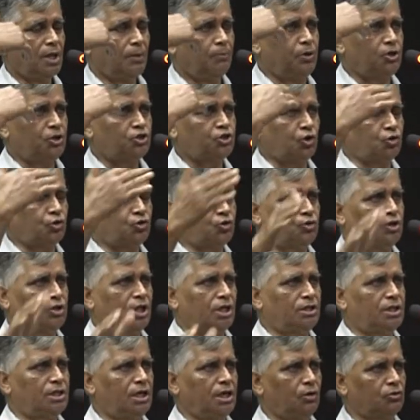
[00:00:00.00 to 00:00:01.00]

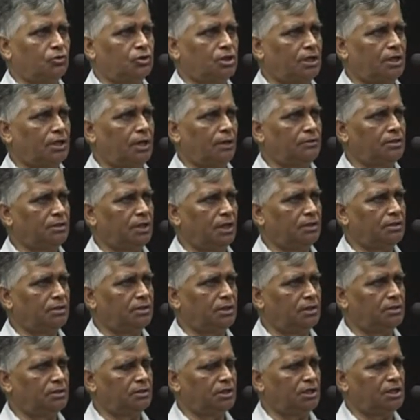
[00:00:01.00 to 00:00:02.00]
বিশ্বযুদ্ধের দিকেও
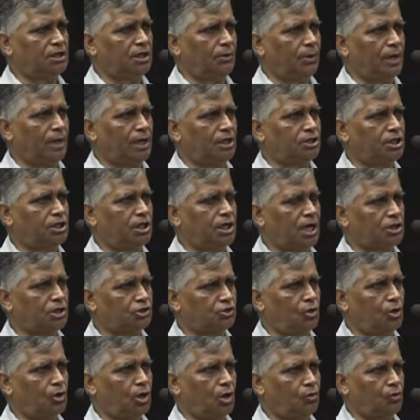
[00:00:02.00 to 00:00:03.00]
যেতে পারে সেই
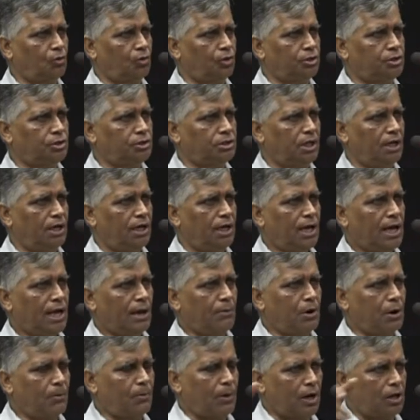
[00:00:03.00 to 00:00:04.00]
আশঙ্কা রয়েছে
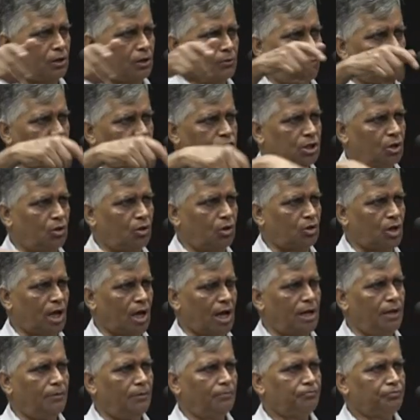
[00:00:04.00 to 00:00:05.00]
এবং ভারতবর্ষে
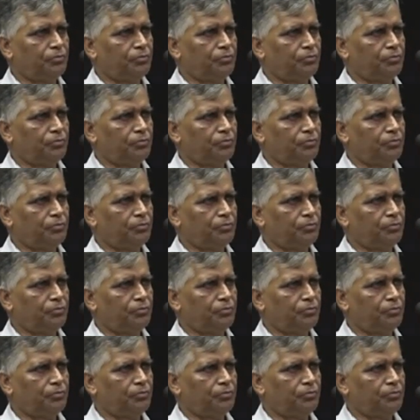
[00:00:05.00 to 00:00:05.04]
কোথায়